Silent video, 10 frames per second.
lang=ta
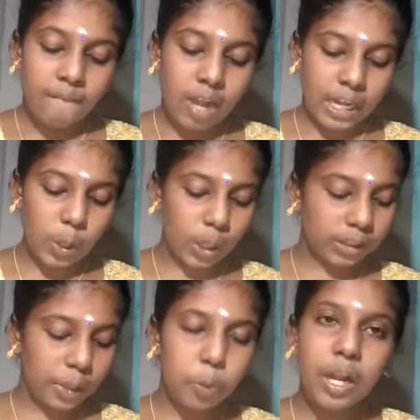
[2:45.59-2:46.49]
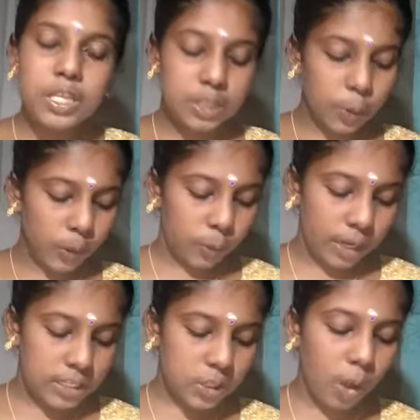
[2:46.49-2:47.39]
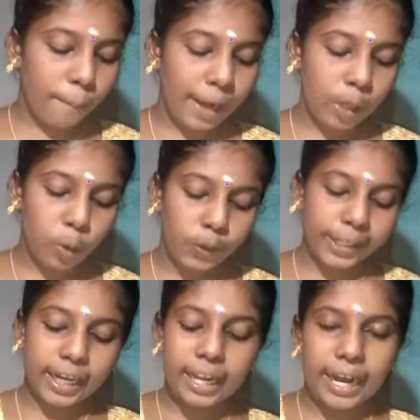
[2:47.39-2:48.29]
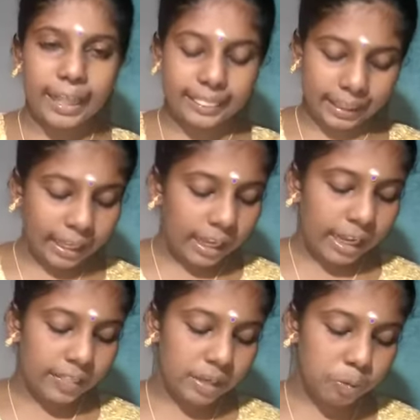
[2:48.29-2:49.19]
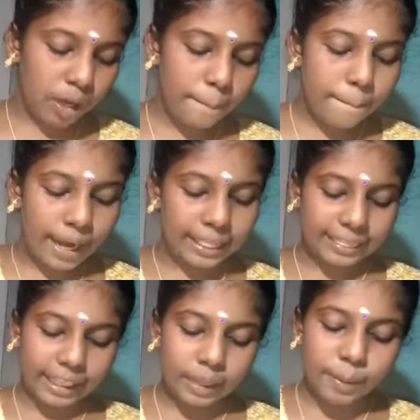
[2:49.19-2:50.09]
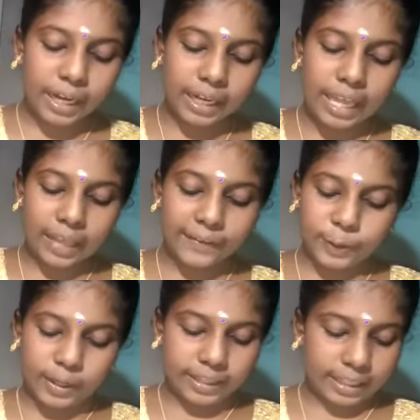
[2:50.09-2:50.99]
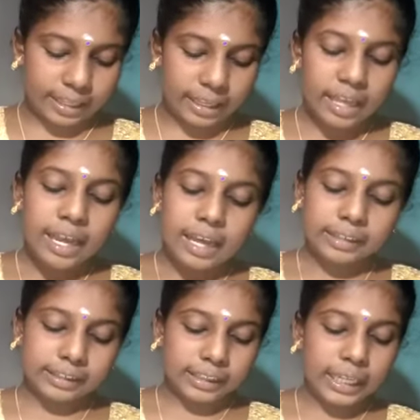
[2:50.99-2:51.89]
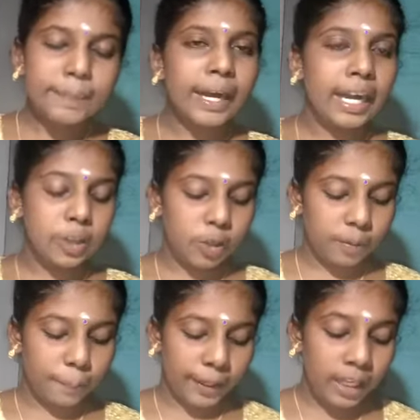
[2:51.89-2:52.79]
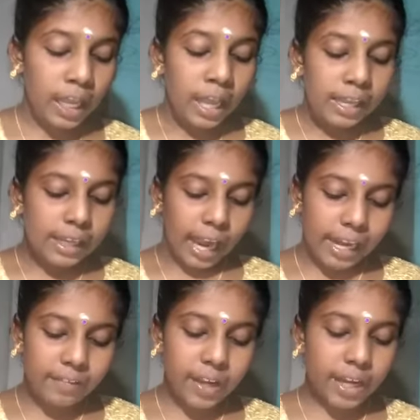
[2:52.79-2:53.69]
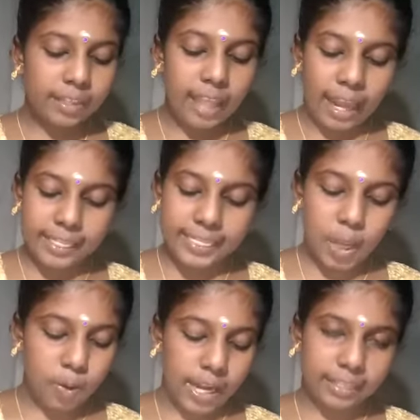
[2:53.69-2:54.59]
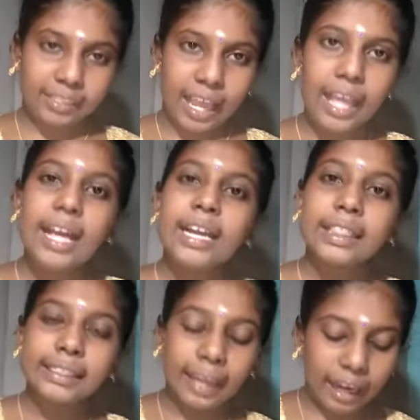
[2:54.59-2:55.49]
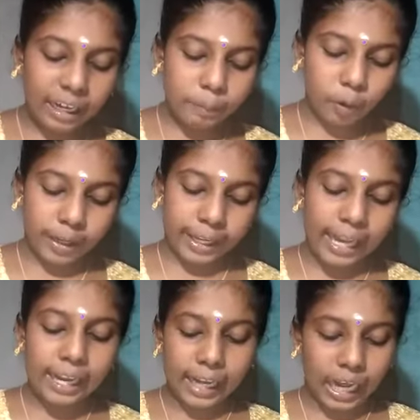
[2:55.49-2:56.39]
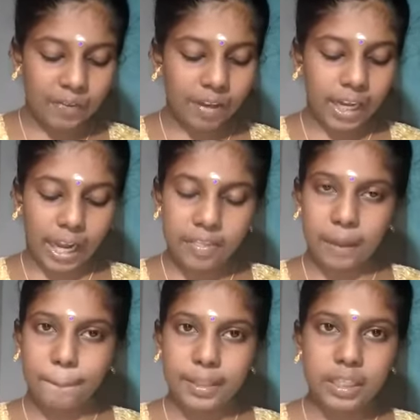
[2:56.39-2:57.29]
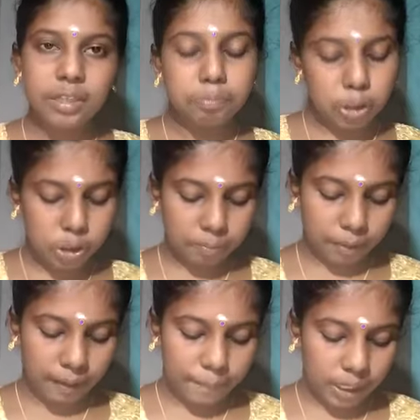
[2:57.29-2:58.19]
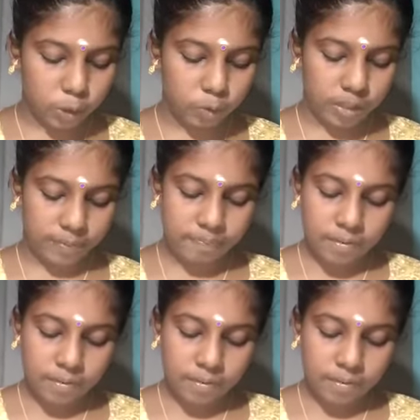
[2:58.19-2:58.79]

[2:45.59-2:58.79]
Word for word: வலியுறுத்த உனஸ் உனெஸ்கோ பல கூட்டங்களை நடத்தி அதன் மூலம் பல தீர்மானங்களை அறிவித்துள்ளது அந்த தீர்மானங்கள் தொகுப்பு கல்வியின் தரத்தை உயர்த்த தாய்மொழியில் கல்வியை ஆதரிப்பது மற்றும் மேம்படுத்துவது